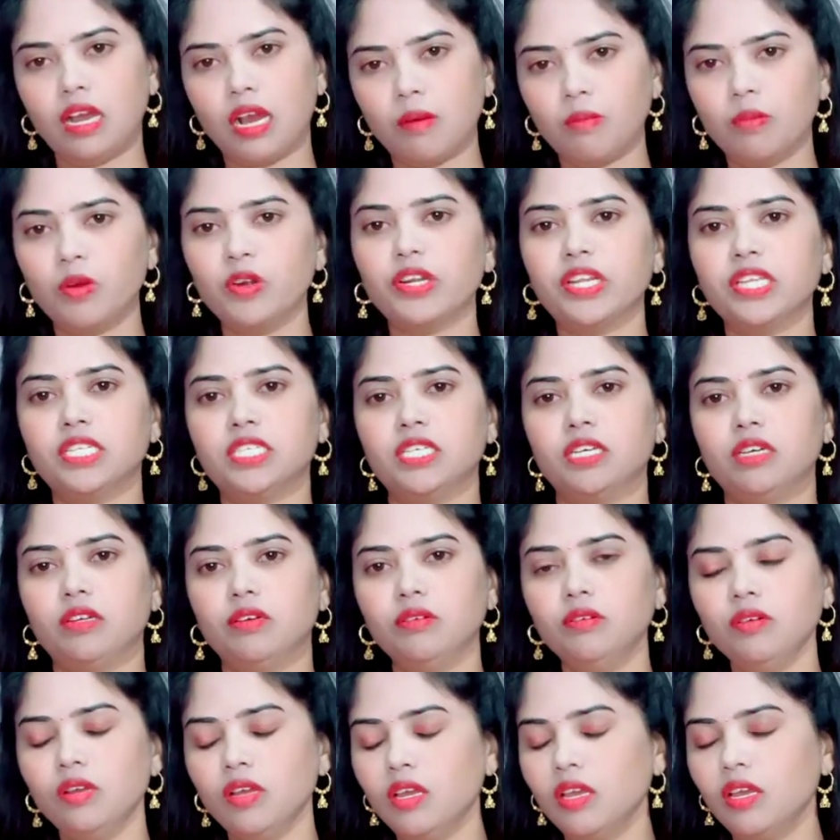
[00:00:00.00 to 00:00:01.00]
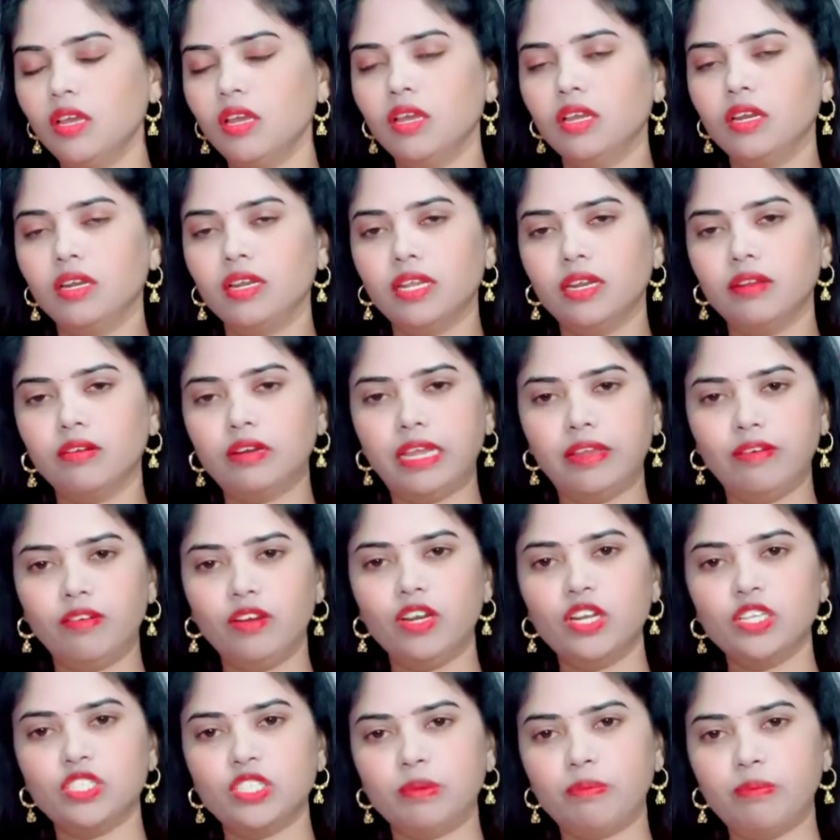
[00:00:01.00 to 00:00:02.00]
అమౌంట్ ఇచ్చారు నేను లైవ్
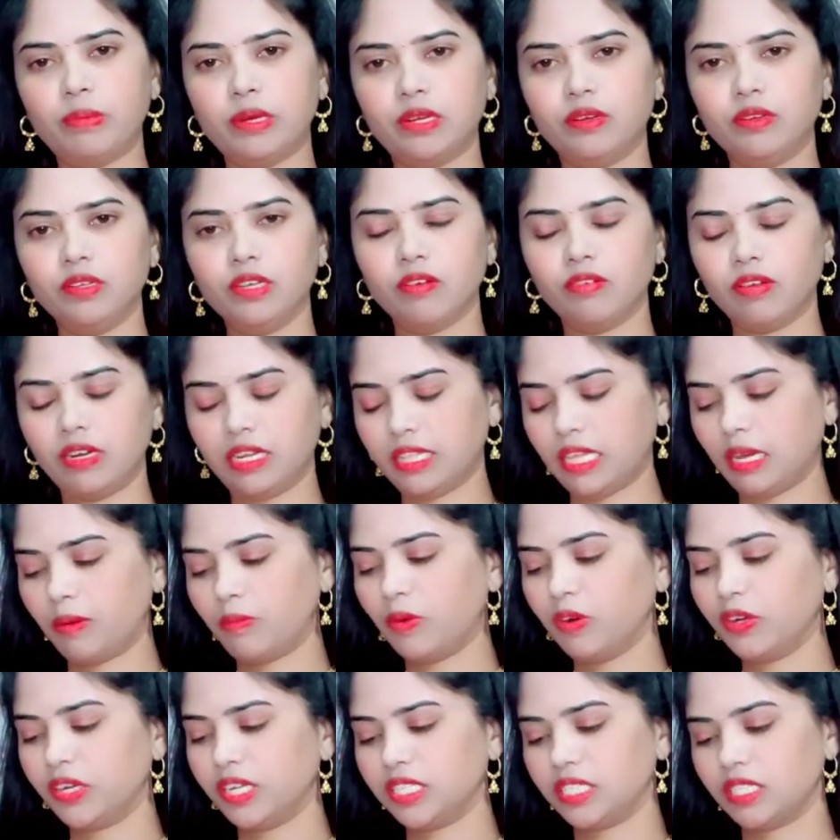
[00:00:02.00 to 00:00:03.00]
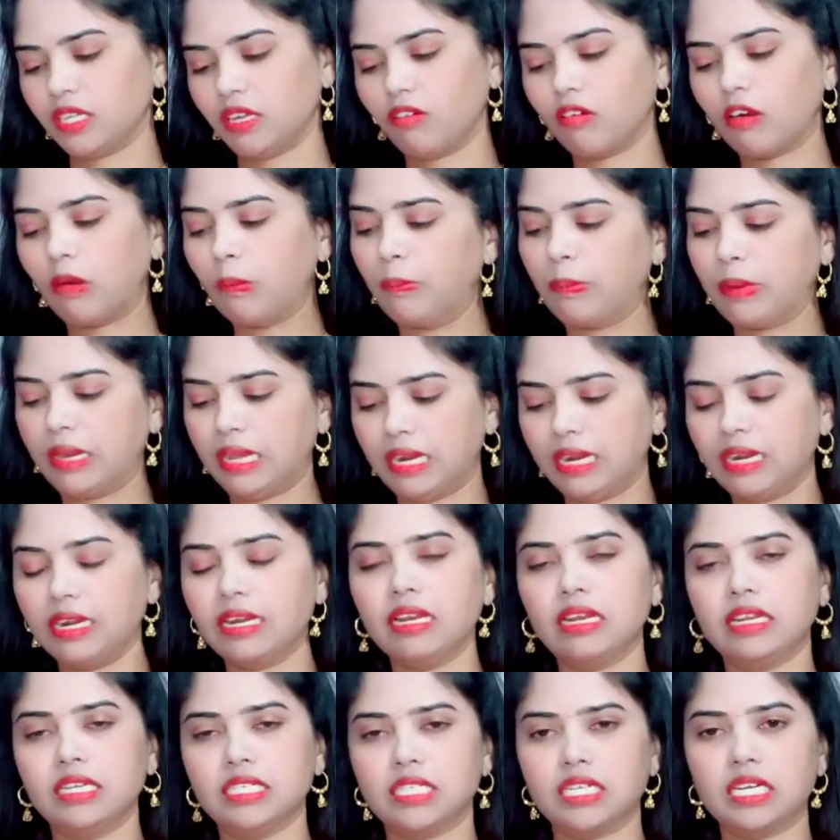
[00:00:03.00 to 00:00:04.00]
లోనే చెప్పాను ఎవరైతే అమౌంట్ ఇస్తారో వాళ్ళ
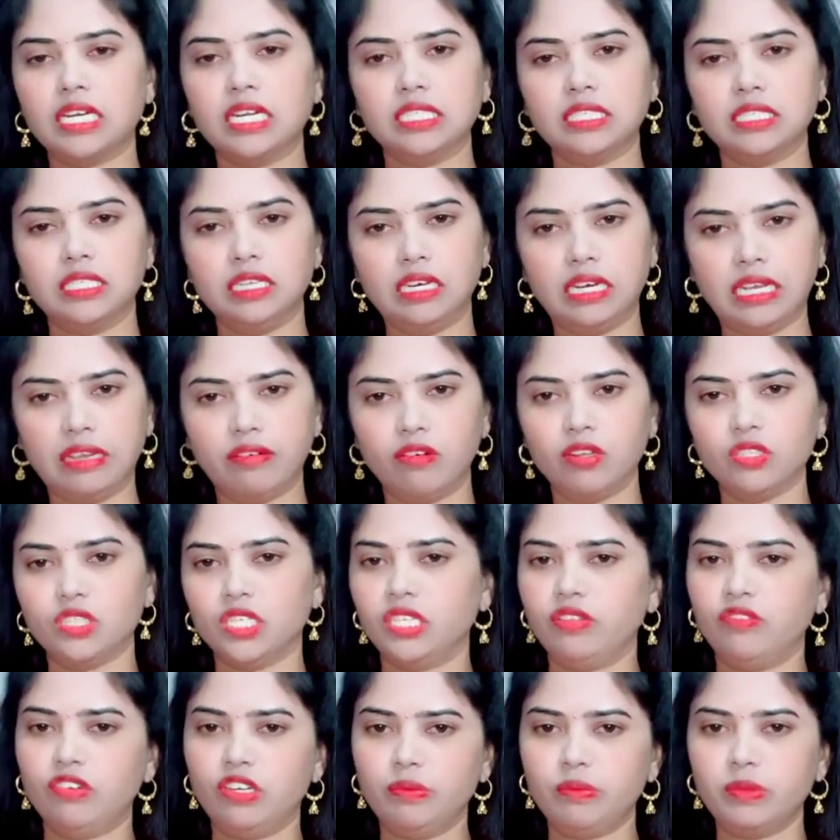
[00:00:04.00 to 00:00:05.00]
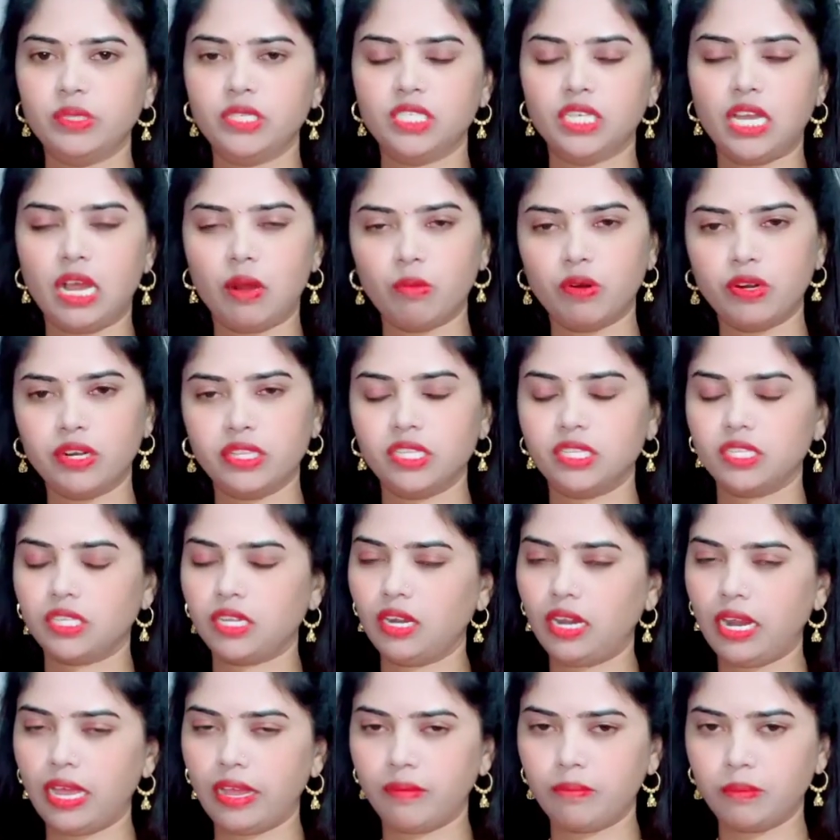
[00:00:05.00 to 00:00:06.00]
పేర్లని లిస్ట్ రాసి లైవ్ లో చదివి వినిపించి అమౌంట్
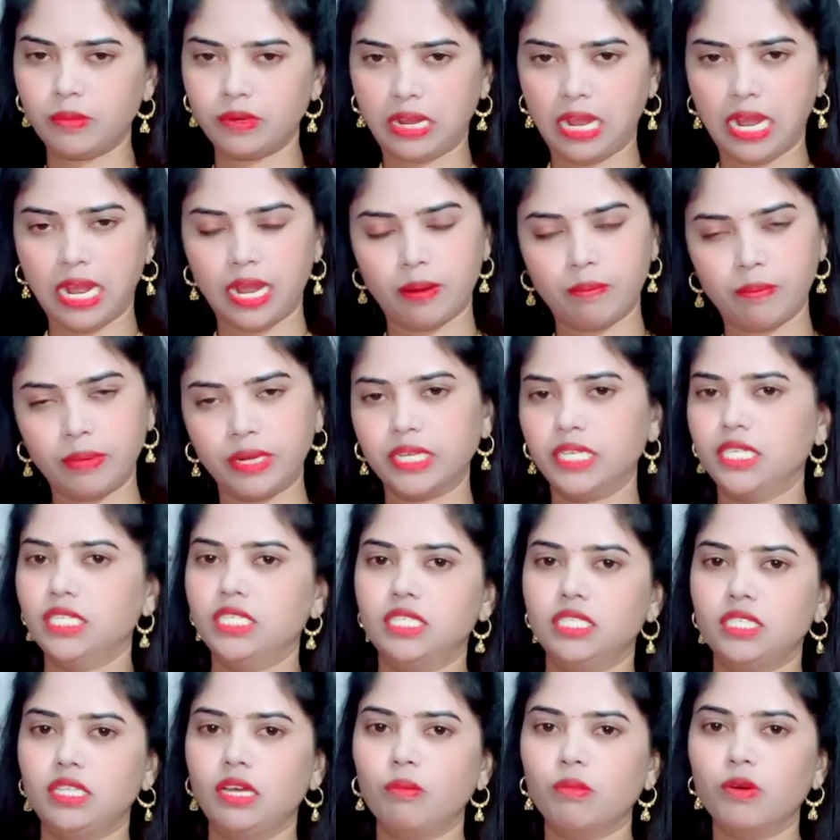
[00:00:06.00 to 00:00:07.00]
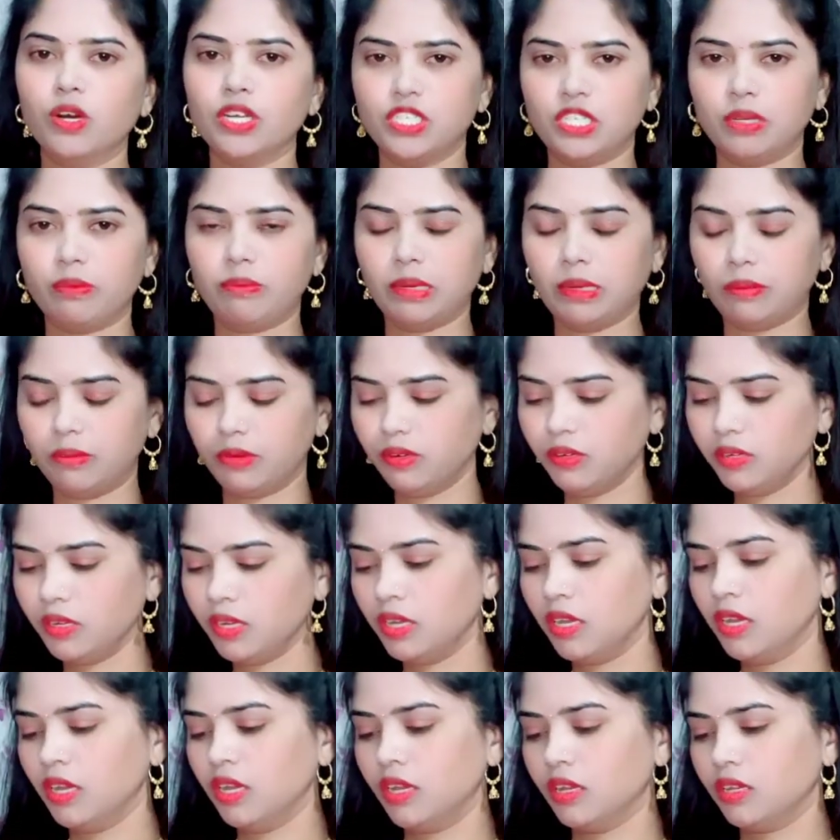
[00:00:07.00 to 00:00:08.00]
తీసుకెళ్లి ఆ అమ్మకి ఇస్తాము అని చెప్పాము
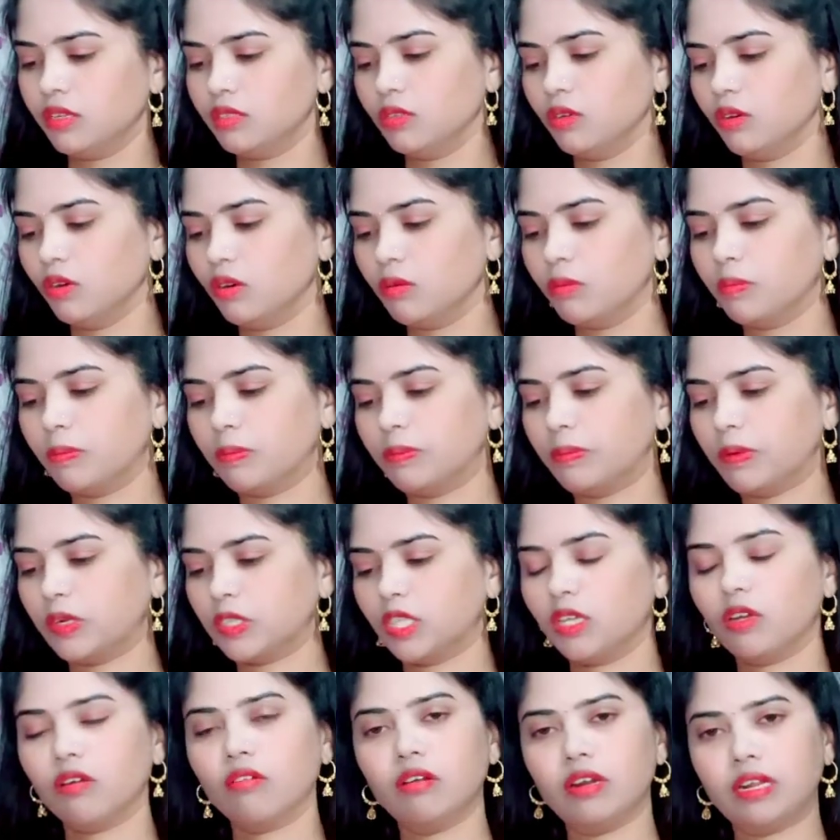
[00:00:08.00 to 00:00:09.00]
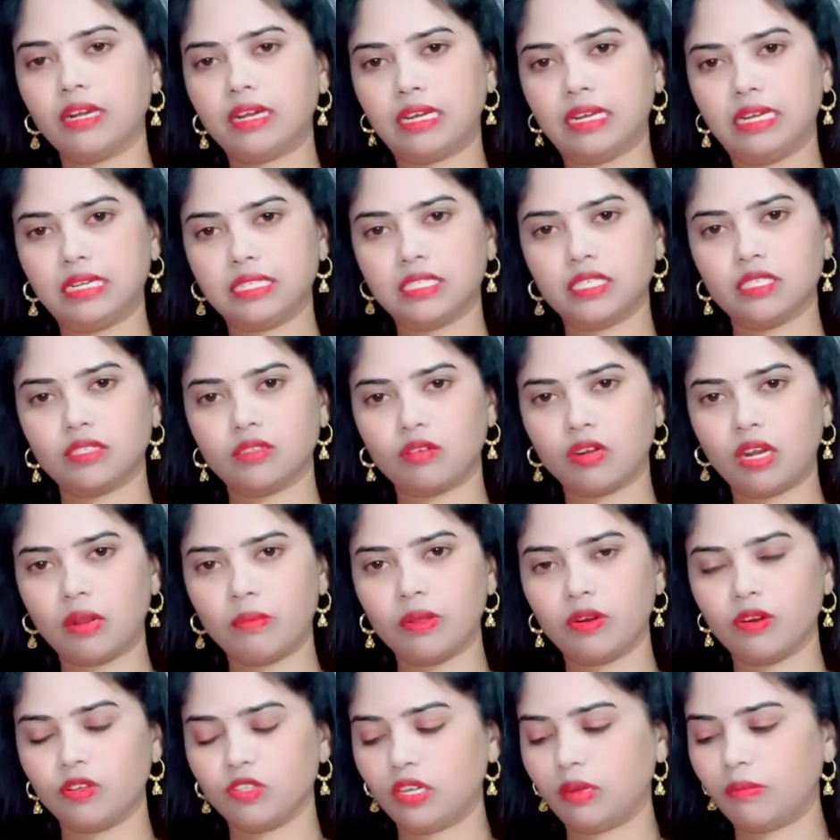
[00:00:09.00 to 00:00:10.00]
సో మొత్తం కూడా కలెక్ట్ చేసుకున్నాం
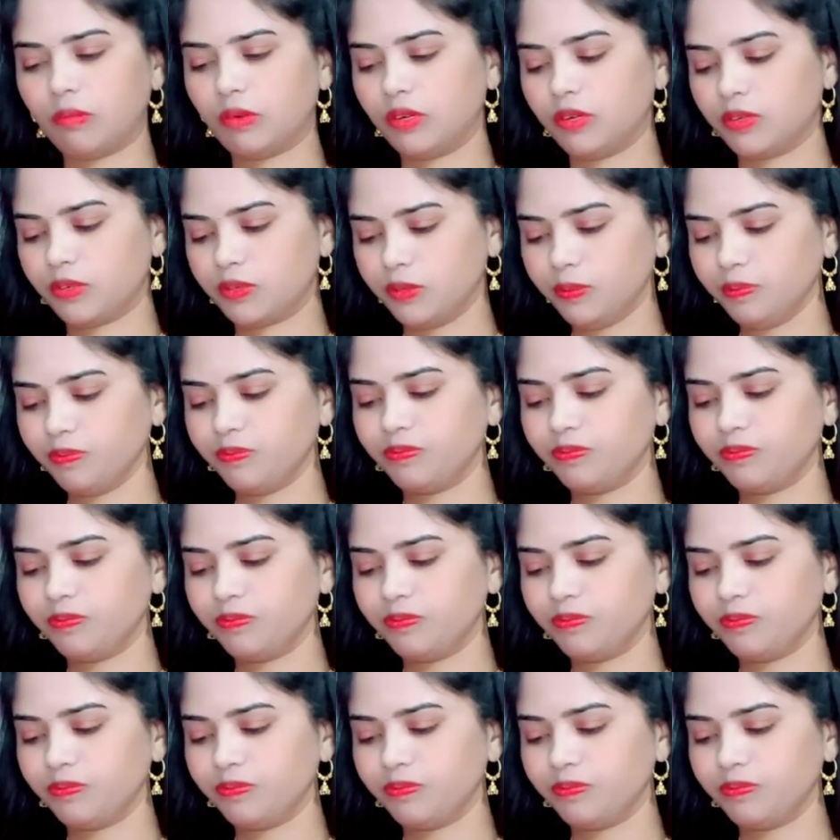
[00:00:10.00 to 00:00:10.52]
ఈరోజు అమౌంట్